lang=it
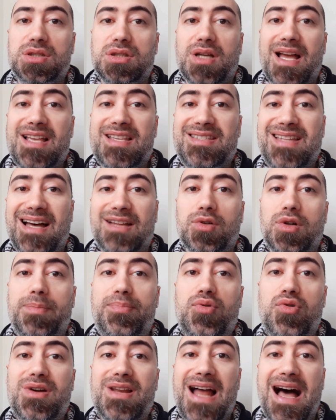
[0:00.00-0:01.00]
è stato il
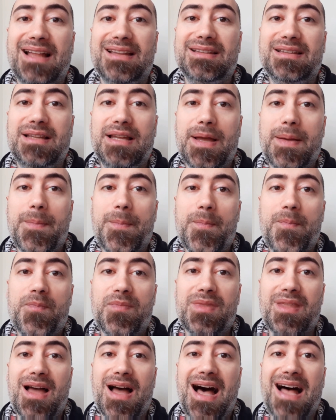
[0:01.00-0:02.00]
più grande
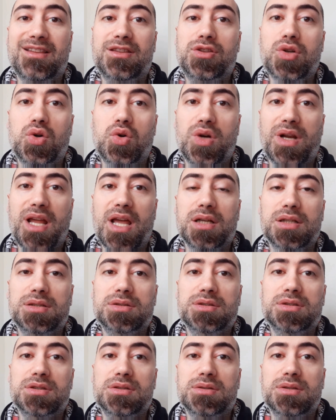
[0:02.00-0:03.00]
attore
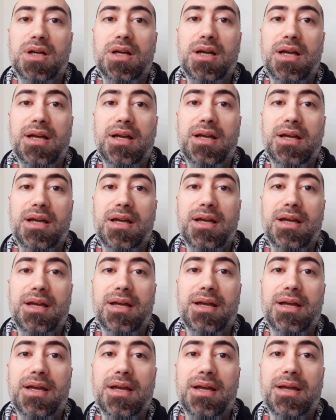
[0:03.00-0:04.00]

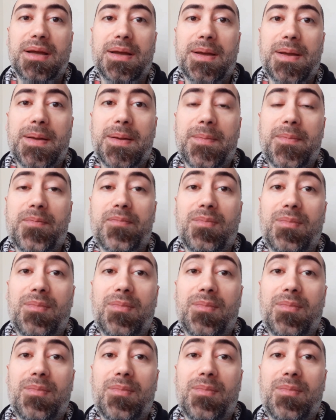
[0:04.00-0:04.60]
eh,